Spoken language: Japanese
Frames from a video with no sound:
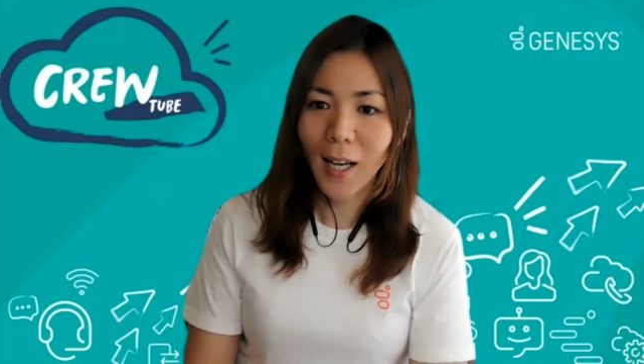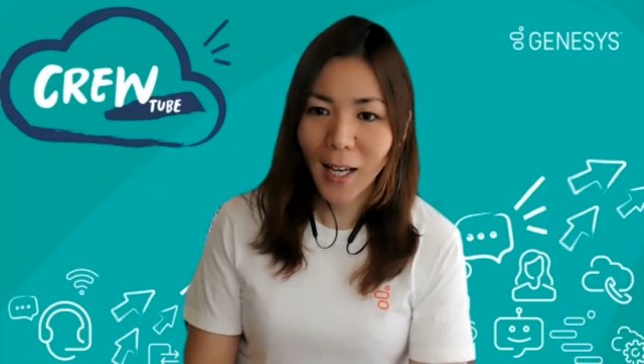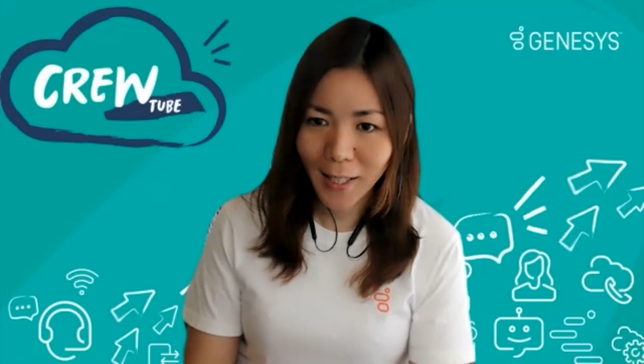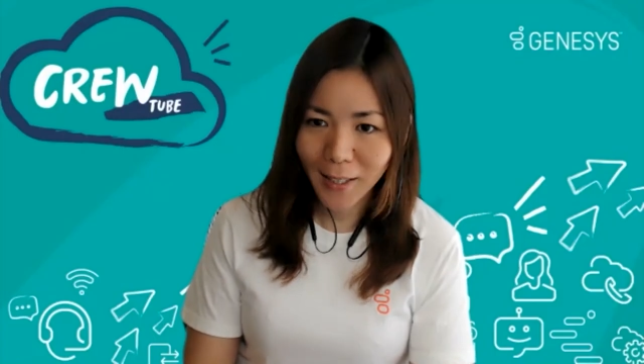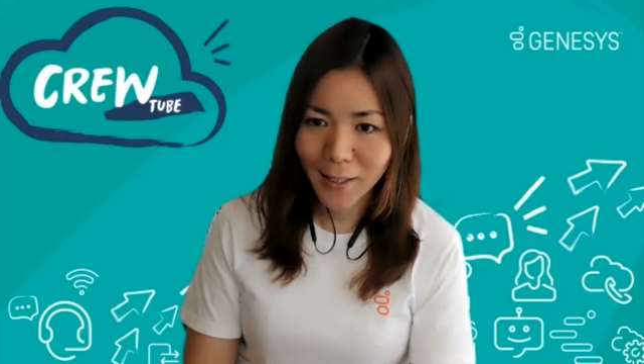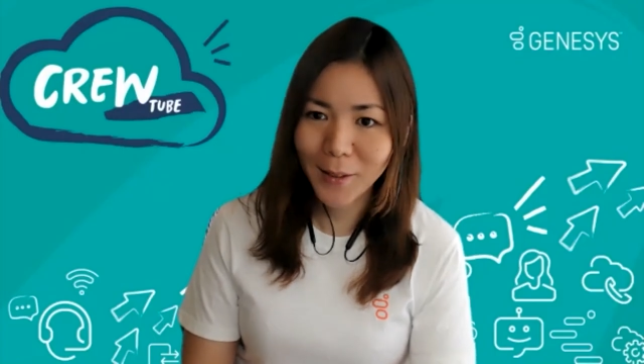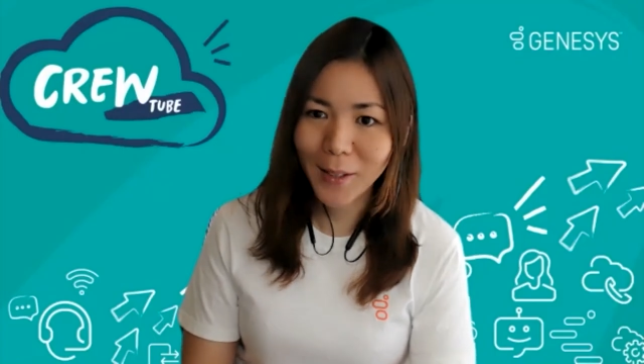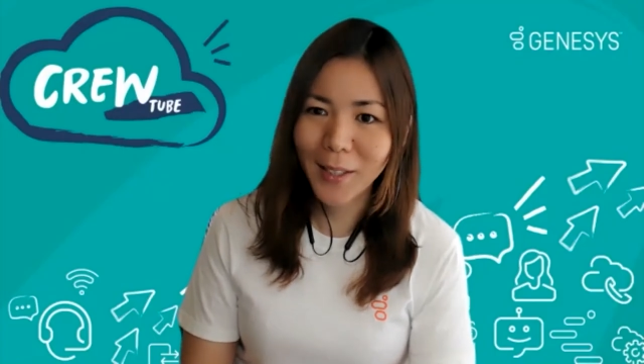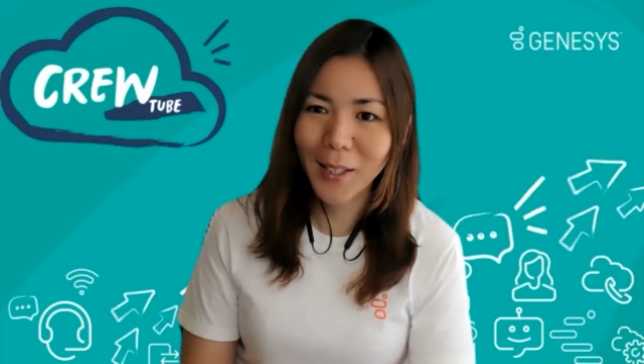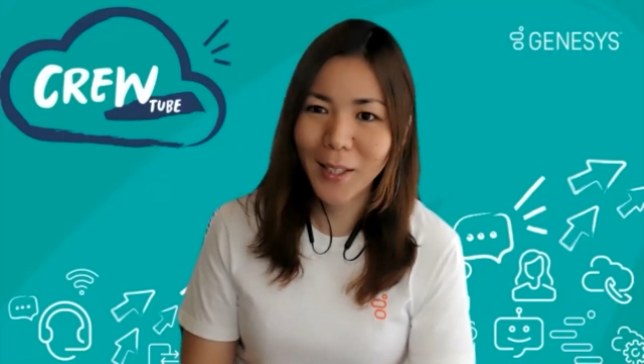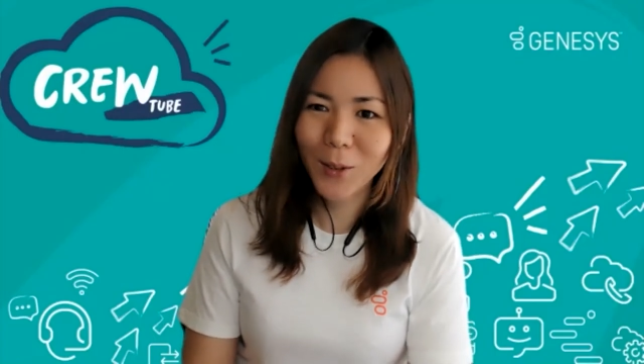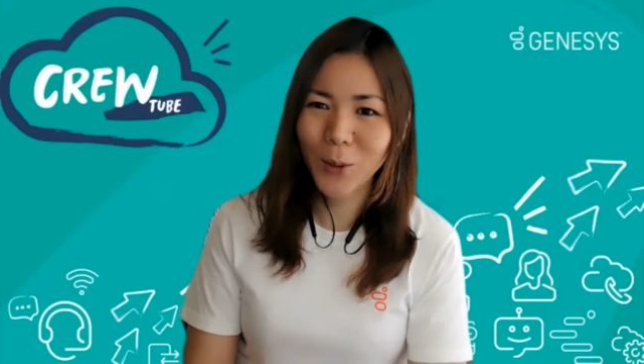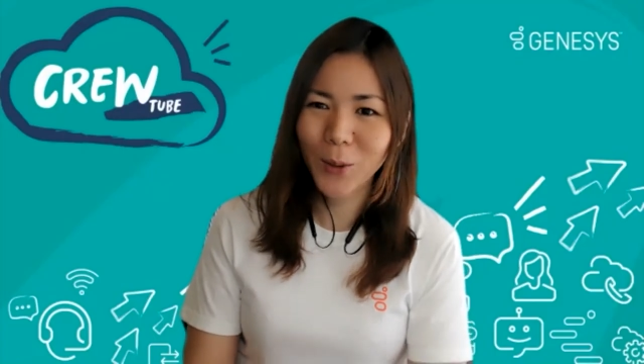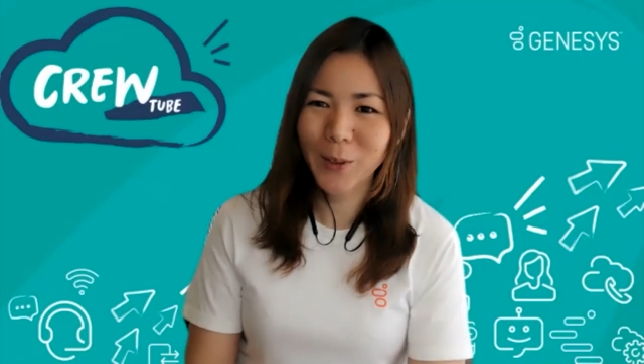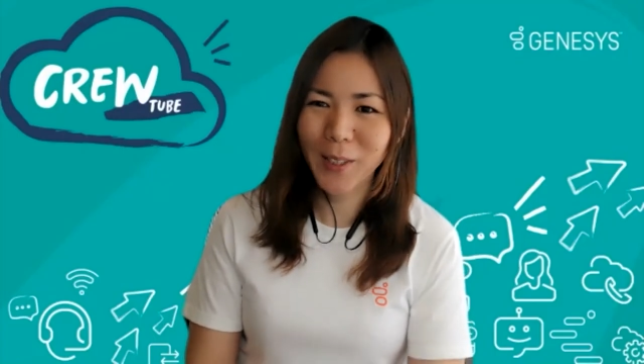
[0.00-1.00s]
はい、あり
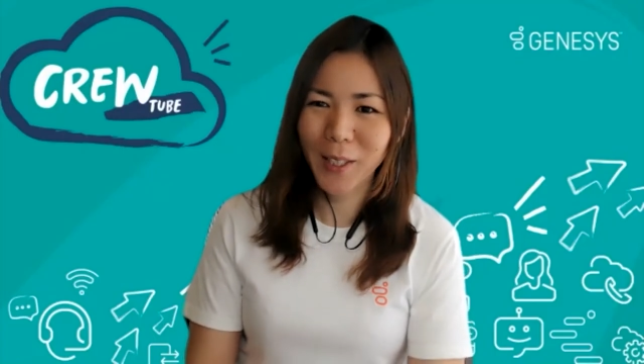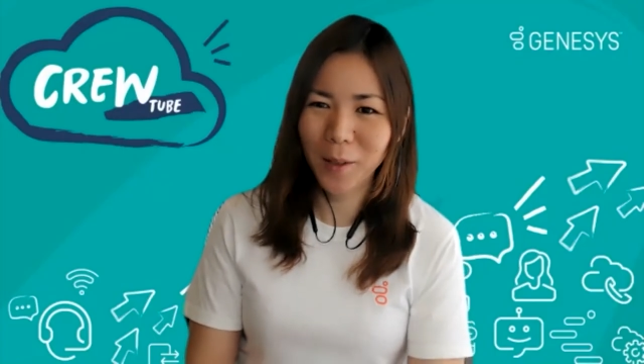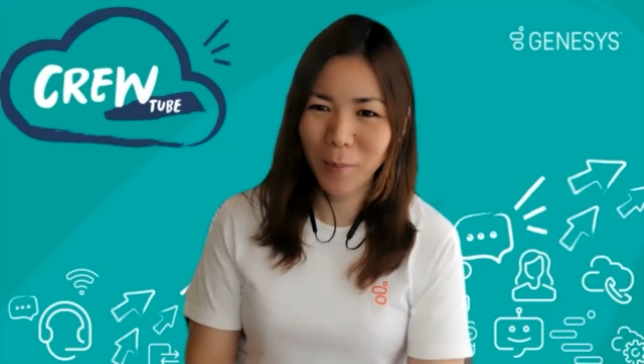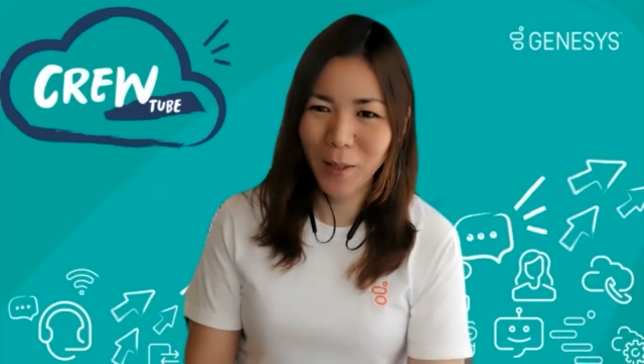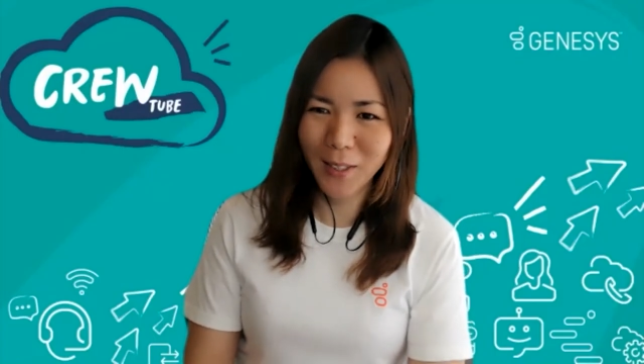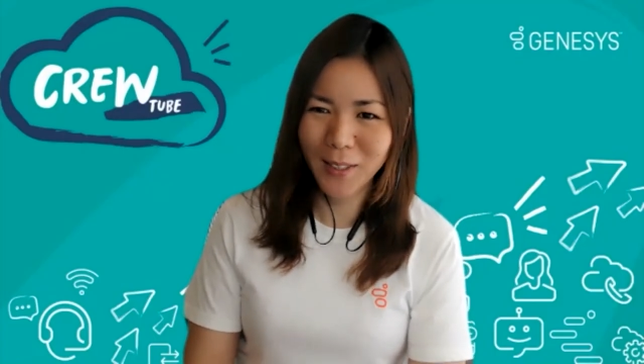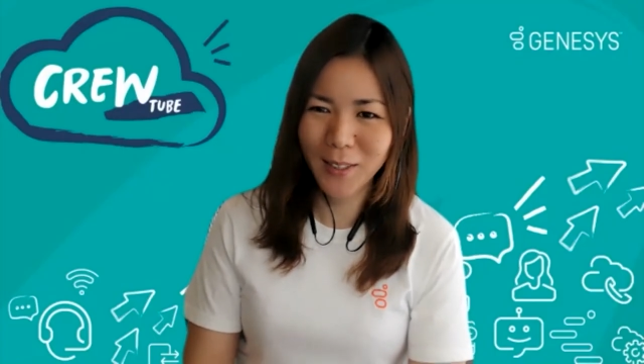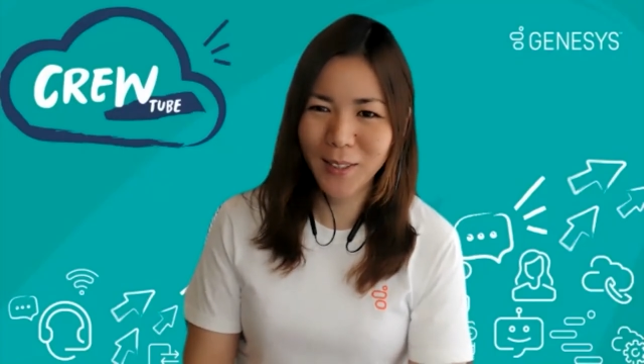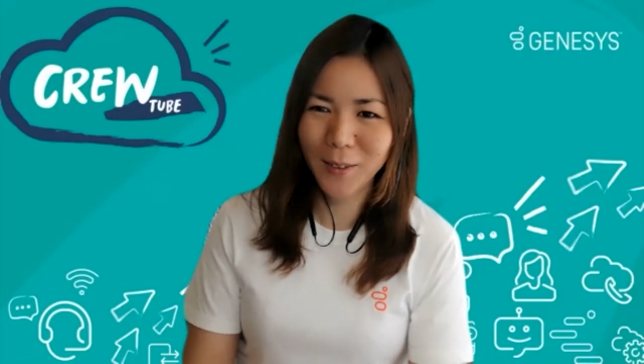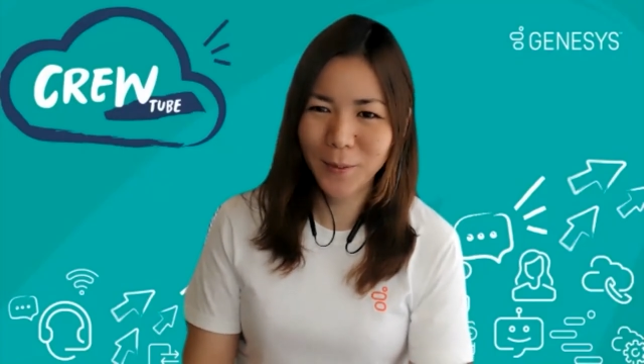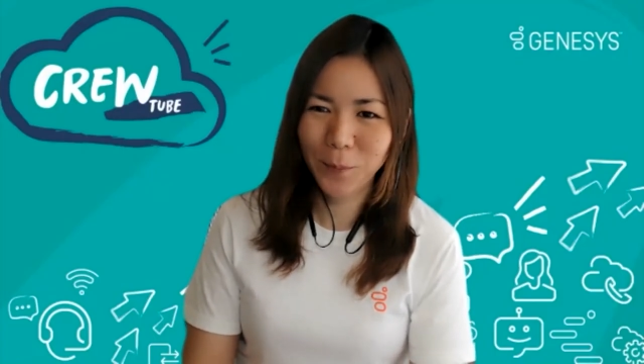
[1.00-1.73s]
がとうございます。